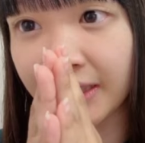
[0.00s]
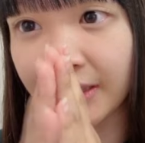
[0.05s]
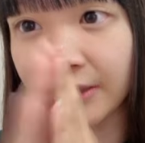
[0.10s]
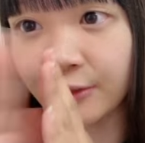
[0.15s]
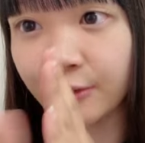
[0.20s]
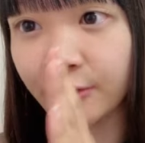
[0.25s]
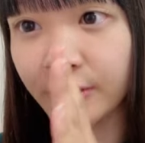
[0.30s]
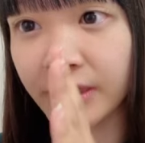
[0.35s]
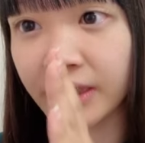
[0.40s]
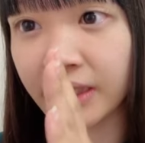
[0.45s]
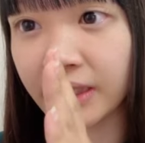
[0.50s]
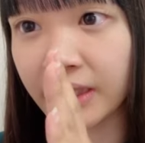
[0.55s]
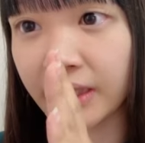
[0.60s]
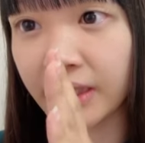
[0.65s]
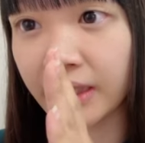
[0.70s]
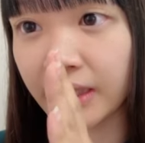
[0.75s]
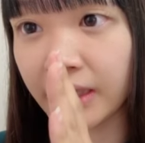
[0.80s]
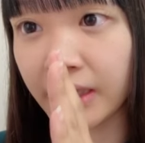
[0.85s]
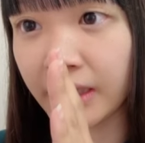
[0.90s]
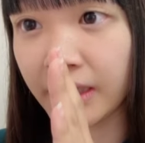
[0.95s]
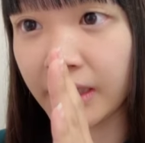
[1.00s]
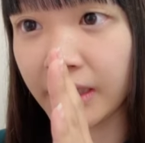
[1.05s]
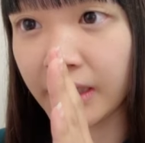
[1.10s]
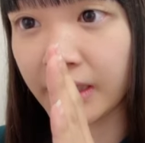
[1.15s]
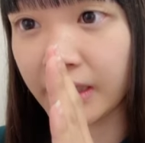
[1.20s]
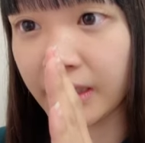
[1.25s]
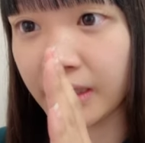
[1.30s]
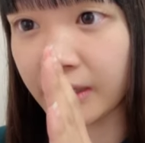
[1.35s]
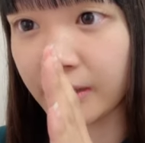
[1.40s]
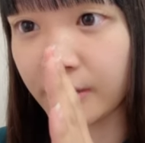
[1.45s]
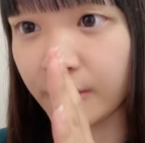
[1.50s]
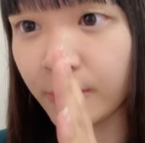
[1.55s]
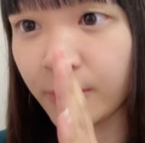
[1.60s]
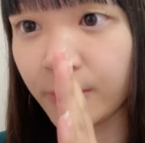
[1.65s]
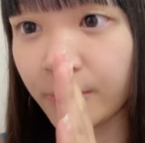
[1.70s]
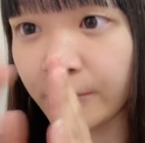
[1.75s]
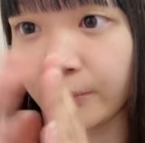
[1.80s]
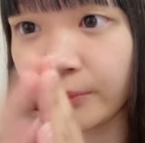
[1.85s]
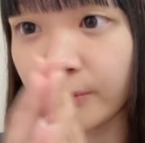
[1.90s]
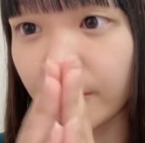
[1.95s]
4位えー、っ
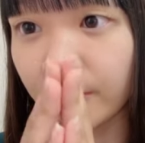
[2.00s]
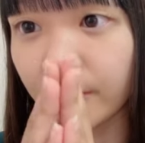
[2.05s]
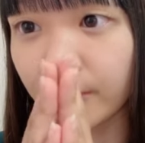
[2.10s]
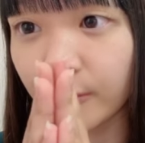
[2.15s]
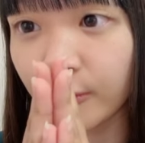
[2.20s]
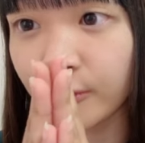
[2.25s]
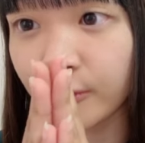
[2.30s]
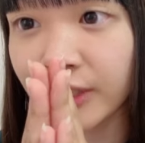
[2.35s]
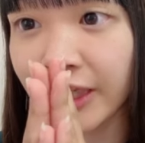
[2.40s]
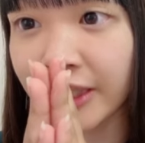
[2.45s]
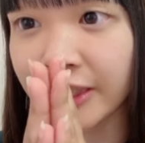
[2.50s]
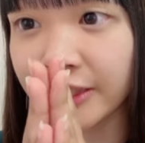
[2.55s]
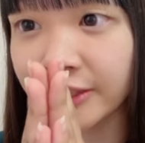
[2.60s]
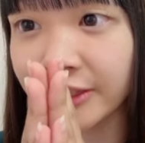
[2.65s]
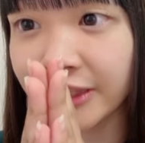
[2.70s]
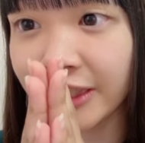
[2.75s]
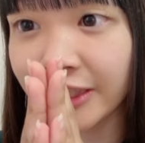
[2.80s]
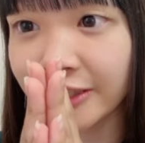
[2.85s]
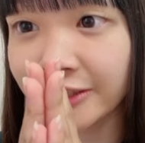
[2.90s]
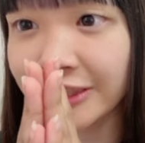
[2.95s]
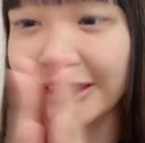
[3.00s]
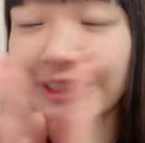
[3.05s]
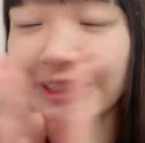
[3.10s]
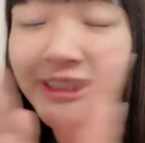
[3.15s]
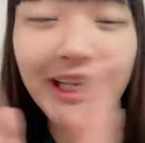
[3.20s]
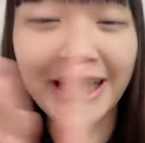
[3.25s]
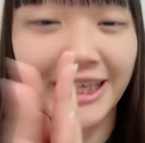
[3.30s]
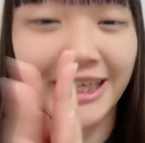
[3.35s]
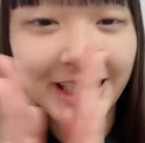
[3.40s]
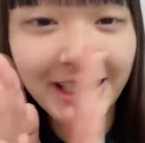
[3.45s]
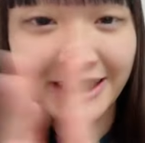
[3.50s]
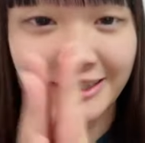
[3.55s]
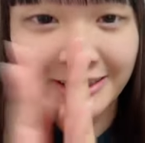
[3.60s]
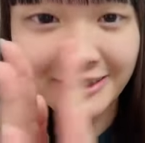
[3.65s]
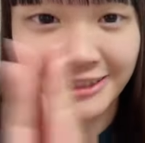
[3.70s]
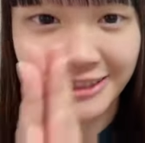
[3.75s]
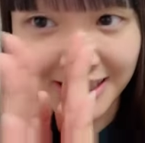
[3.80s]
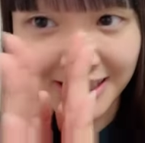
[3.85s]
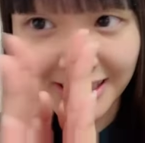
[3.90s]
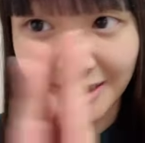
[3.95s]
と5代優作氏ありがと
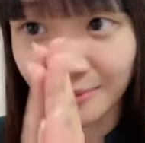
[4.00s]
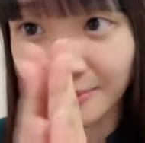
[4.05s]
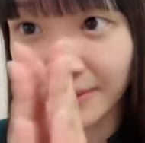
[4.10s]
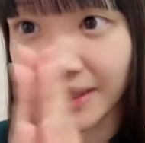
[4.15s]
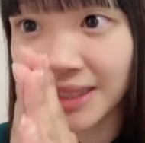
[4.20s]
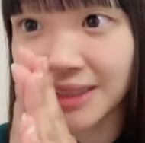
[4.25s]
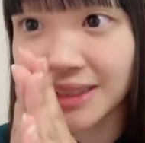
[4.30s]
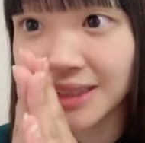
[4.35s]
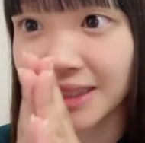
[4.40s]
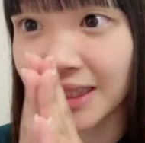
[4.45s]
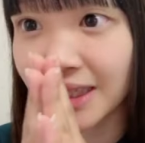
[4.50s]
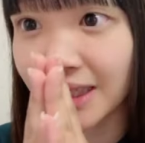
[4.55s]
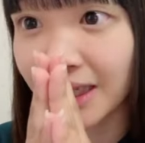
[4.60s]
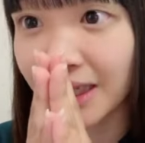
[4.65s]
うございます